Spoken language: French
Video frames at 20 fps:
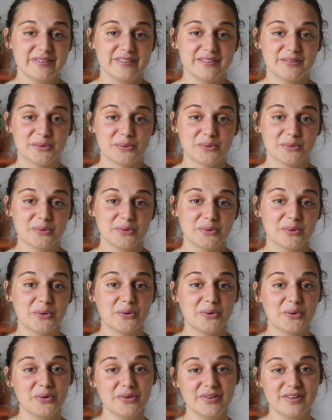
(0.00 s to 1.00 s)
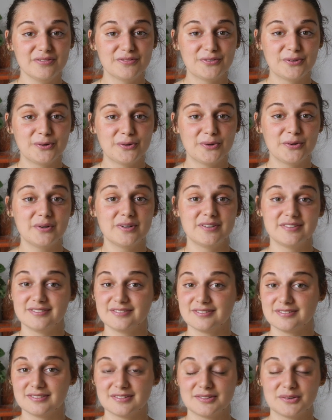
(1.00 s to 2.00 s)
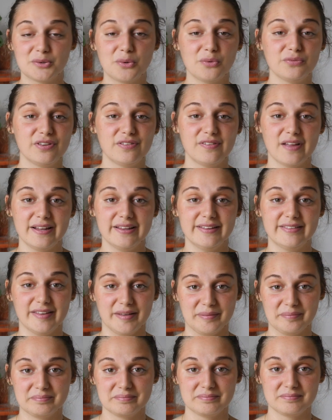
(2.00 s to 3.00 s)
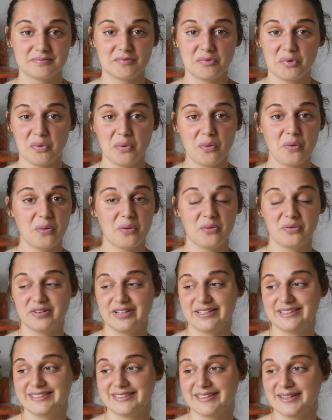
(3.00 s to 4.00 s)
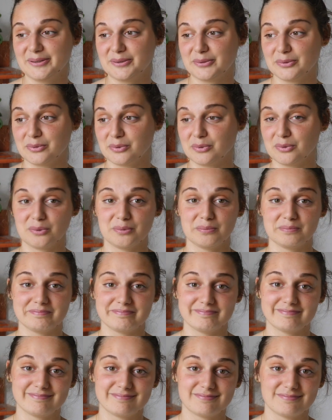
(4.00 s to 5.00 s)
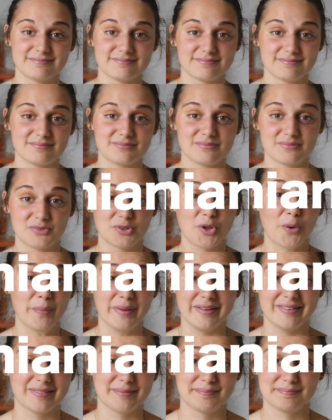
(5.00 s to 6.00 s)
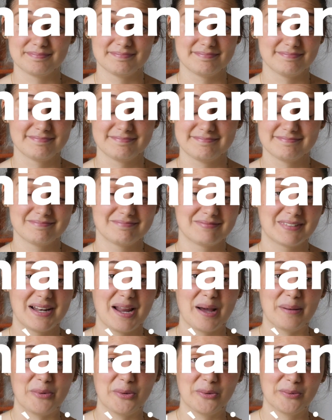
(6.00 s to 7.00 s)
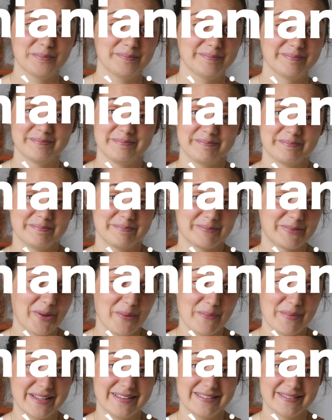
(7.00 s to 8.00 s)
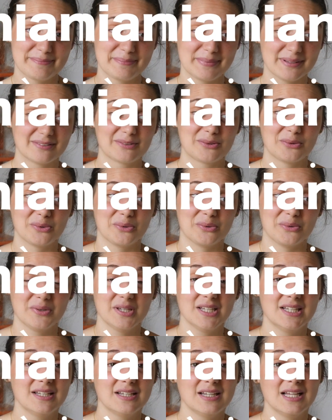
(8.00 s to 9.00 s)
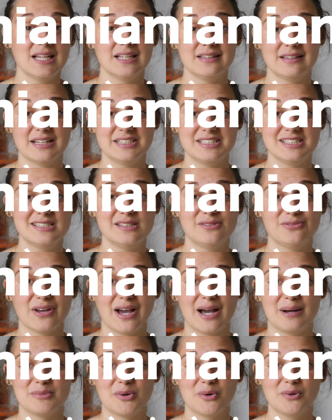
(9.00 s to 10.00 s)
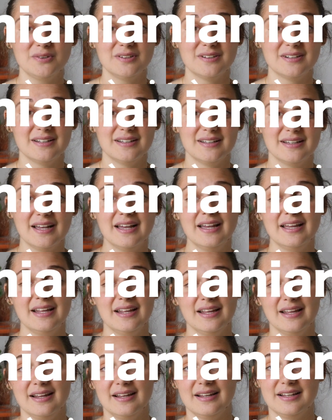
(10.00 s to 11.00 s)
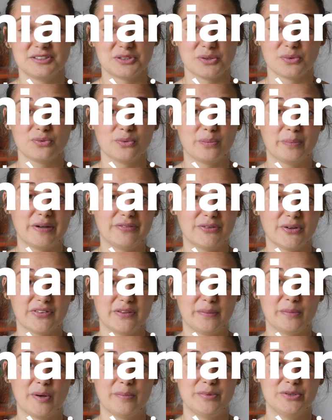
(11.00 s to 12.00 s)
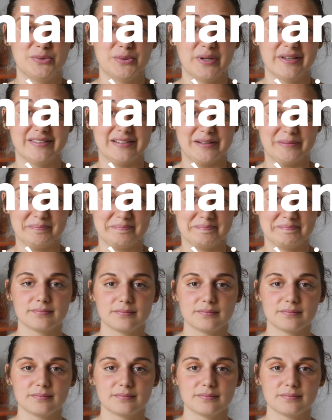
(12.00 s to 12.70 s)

sinon, au niveau convivialité. On va te dire que t'embêtes. Clairement, t'embête, parce que t'agis différemment et les gens sont pas forcément habitués à ça.